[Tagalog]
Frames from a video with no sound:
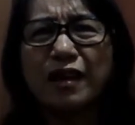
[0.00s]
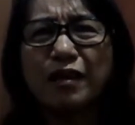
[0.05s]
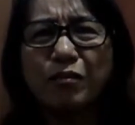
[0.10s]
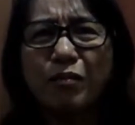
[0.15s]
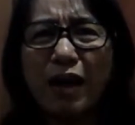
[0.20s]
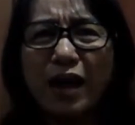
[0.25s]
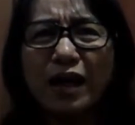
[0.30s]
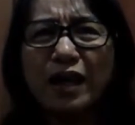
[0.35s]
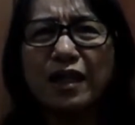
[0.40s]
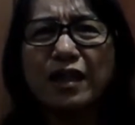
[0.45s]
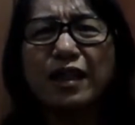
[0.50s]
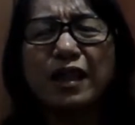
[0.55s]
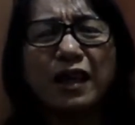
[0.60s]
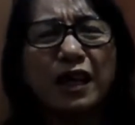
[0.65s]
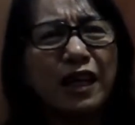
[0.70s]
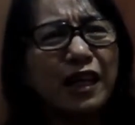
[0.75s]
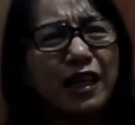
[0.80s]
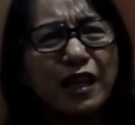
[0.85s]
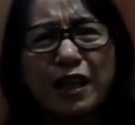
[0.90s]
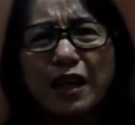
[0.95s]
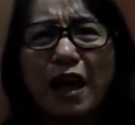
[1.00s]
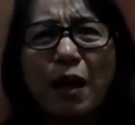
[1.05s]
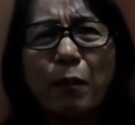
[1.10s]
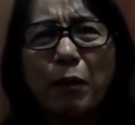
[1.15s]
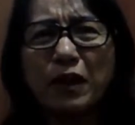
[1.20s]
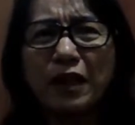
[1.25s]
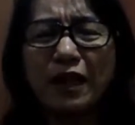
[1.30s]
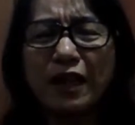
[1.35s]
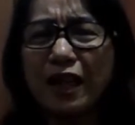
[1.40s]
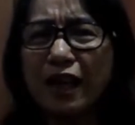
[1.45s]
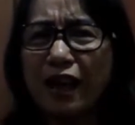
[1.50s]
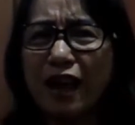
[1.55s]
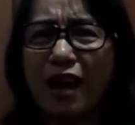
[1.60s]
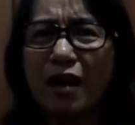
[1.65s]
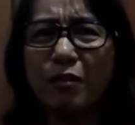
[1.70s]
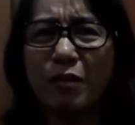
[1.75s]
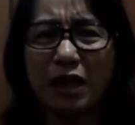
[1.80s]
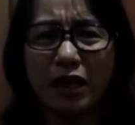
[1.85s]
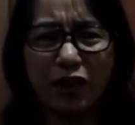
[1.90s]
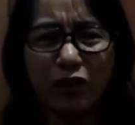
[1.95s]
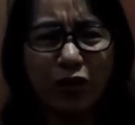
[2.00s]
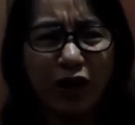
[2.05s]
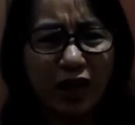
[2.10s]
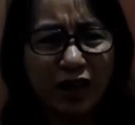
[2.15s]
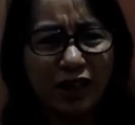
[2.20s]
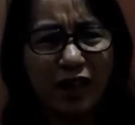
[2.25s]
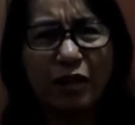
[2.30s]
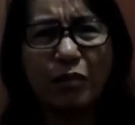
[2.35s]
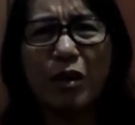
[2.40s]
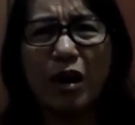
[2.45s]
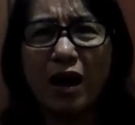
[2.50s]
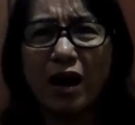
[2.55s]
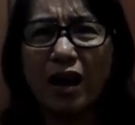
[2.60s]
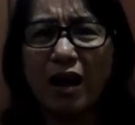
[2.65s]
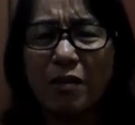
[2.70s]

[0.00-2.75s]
Bakit hindi dapat ginagamit yung ating mga